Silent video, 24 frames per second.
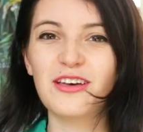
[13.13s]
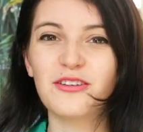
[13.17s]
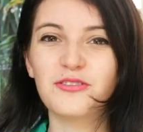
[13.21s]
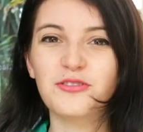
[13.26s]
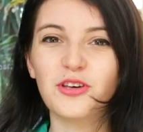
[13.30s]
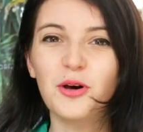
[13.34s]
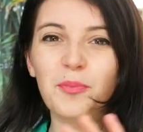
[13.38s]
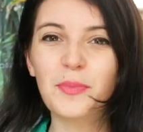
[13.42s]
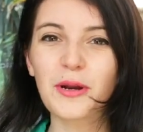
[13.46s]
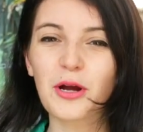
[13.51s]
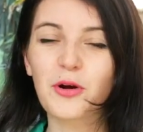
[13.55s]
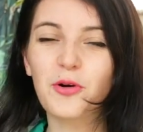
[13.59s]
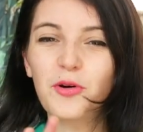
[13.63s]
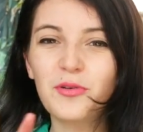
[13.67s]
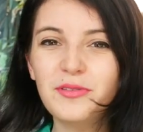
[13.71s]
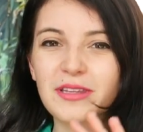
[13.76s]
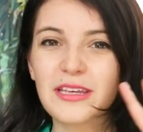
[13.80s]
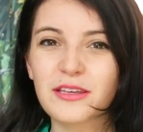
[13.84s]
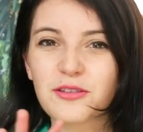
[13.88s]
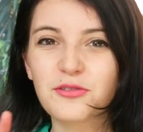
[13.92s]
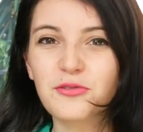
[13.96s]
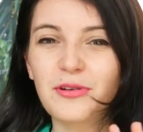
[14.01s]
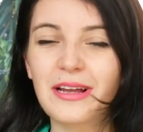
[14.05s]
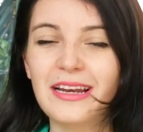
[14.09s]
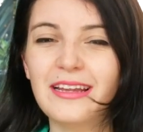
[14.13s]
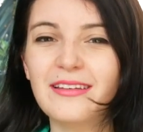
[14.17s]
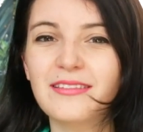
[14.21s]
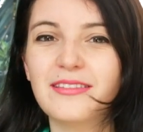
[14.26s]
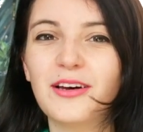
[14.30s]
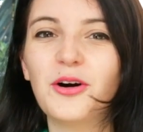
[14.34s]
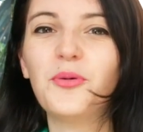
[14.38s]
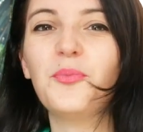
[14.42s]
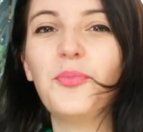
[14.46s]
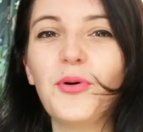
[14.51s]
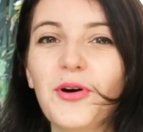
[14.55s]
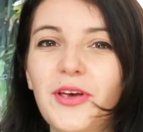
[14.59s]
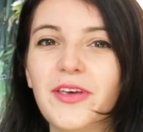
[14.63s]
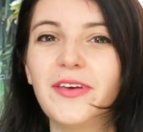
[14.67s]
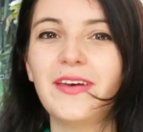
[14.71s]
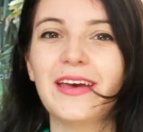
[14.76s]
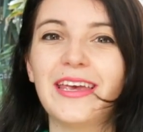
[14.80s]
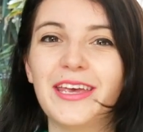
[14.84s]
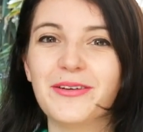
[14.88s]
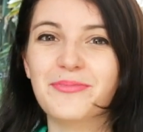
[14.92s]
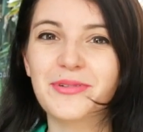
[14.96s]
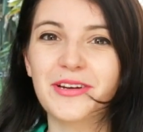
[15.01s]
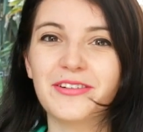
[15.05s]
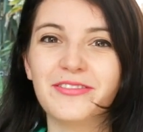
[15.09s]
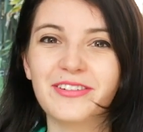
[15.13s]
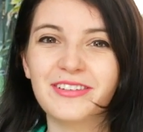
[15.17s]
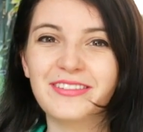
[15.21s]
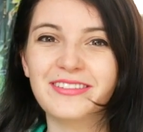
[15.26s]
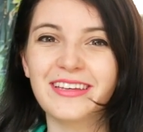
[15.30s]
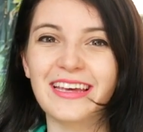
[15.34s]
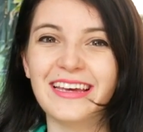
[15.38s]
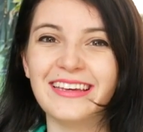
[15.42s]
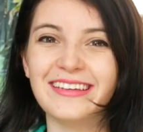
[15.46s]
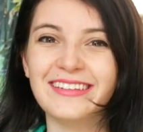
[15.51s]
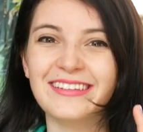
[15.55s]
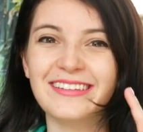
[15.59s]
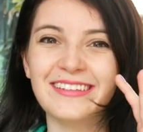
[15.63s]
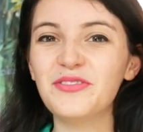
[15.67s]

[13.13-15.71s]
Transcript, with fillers: Só para contextualizar um pouquinho aqui para vocês.